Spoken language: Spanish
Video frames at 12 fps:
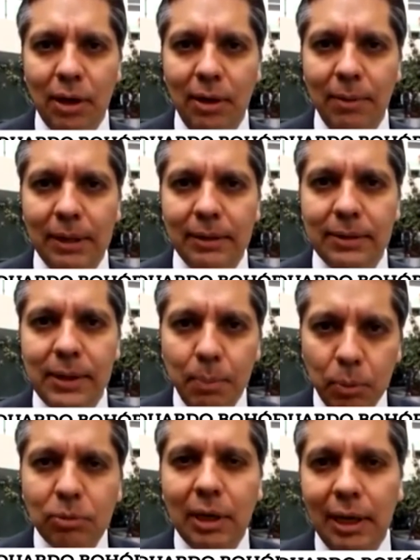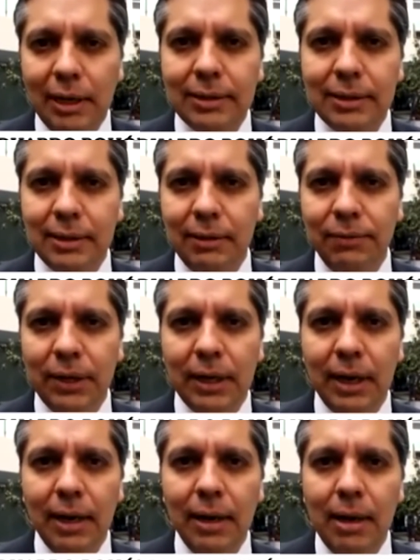los años 90
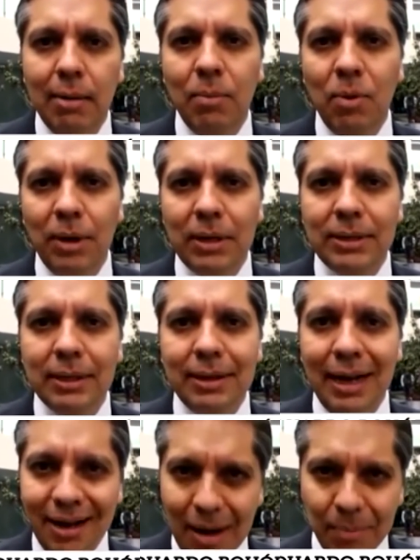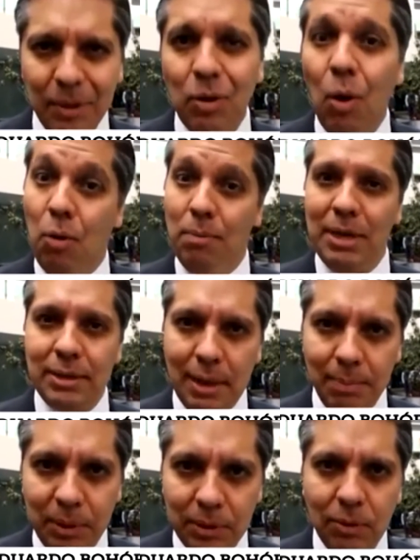eh, y al principio del siglo
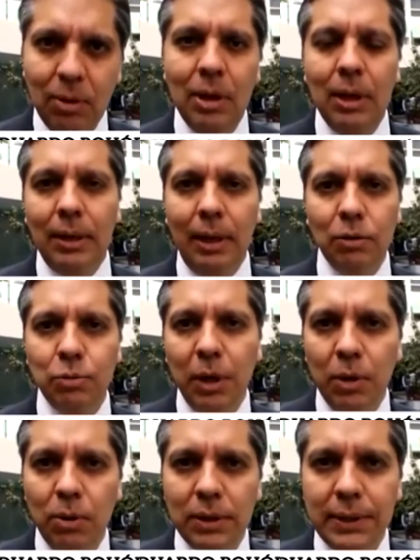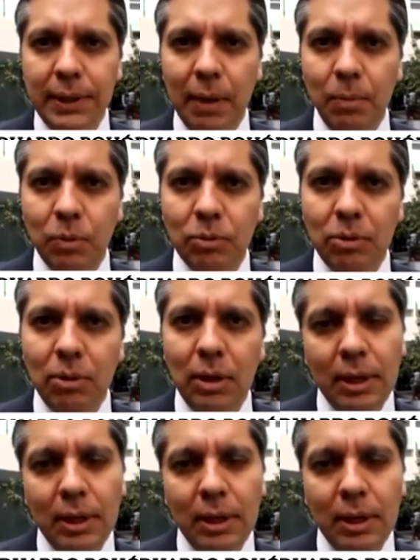XXI llamábamos que se vayan todos, ¿no?